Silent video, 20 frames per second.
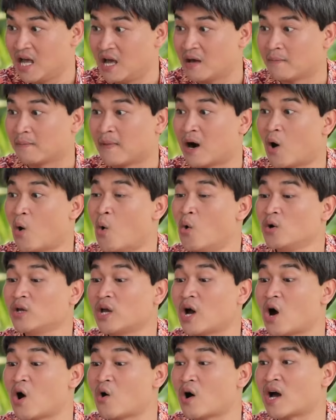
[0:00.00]
bà uống
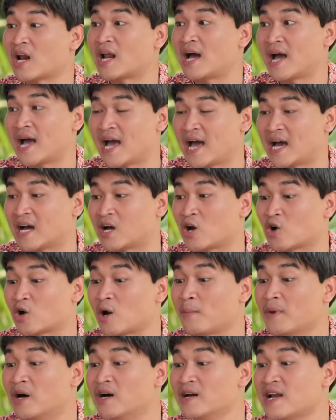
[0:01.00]
vô á ha rồi
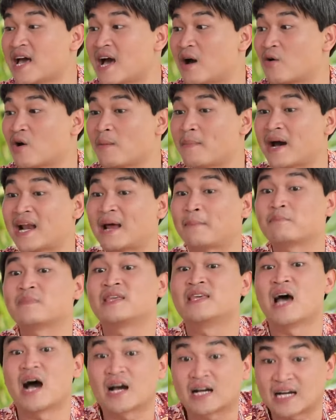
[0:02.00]
có bữa nào á bà
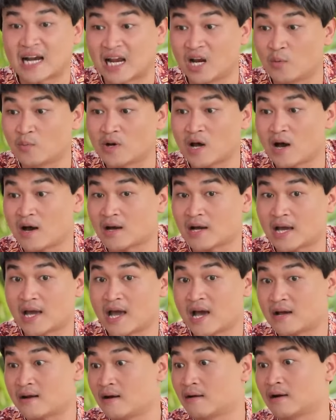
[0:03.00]
nằm giật ra lúc đó
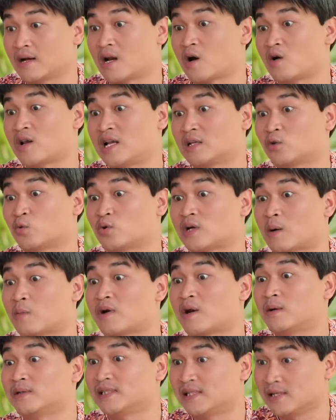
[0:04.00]
nha đừng có nói là tôi không có nói